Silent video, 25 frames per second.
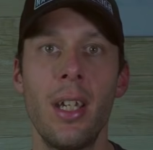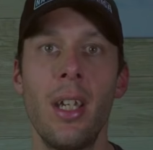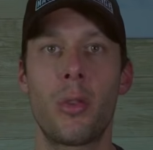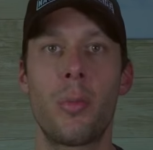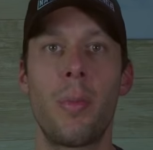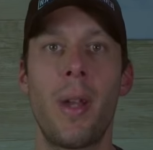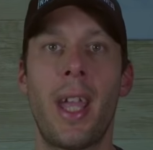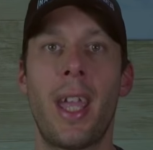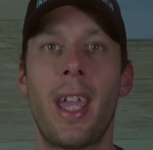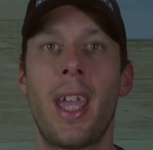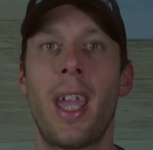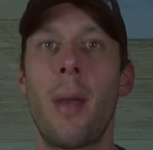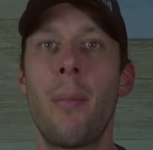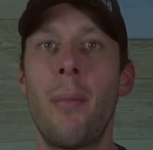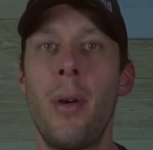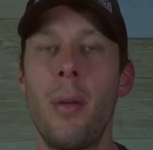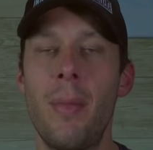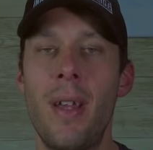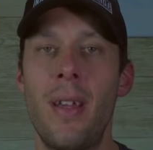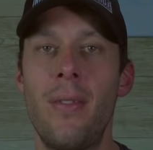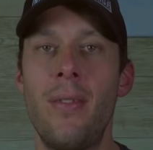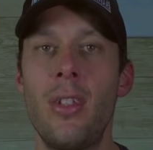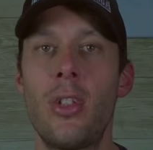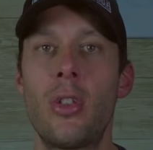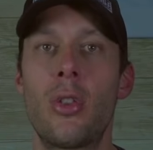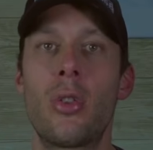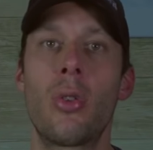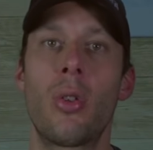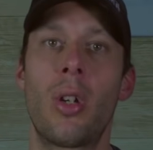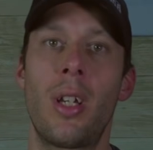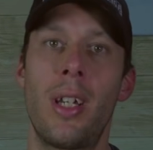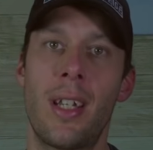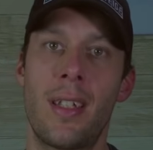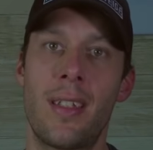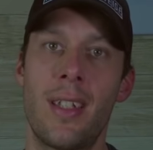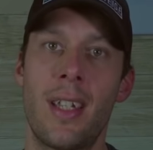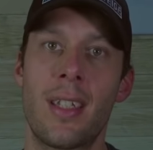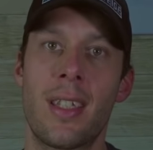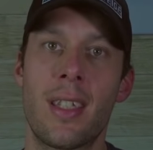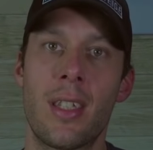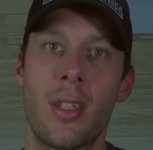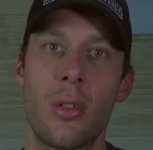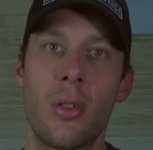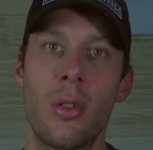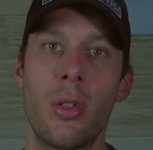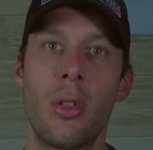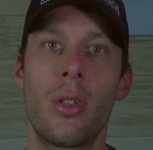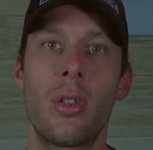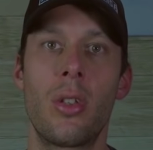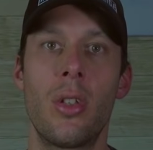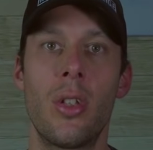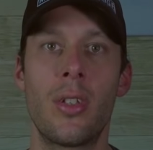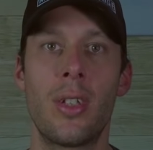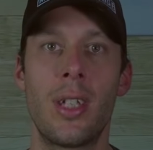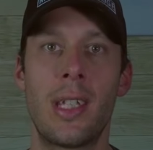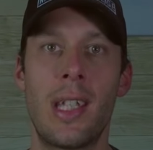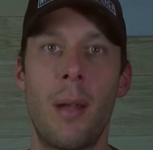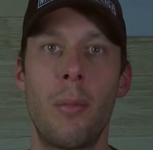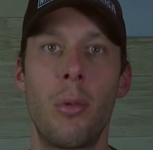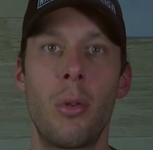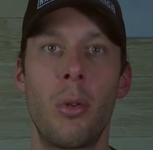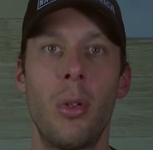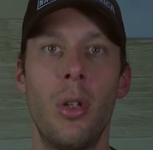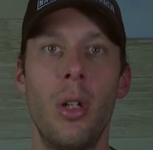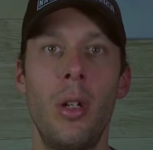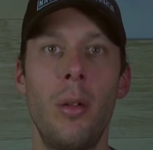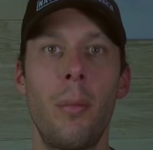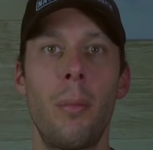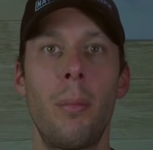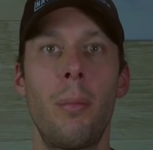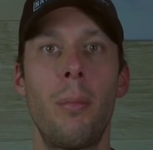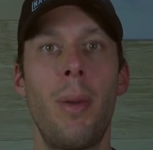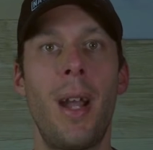Je parierai pas ma vie sur l'exactitude de ce tableau-là.